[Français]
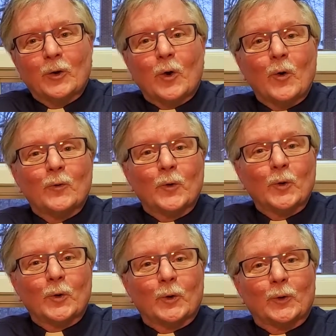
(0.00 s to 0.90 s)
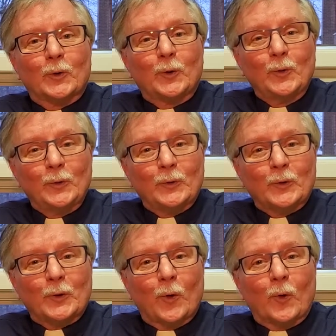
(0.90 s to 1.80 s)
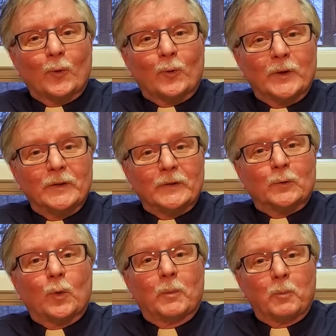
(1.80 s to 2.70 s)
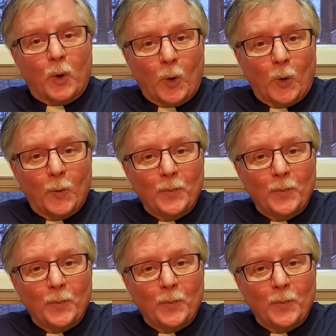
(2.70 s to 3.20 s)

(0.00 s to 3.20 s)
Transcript: qu'on veut que tout ce qu'on vit soit bon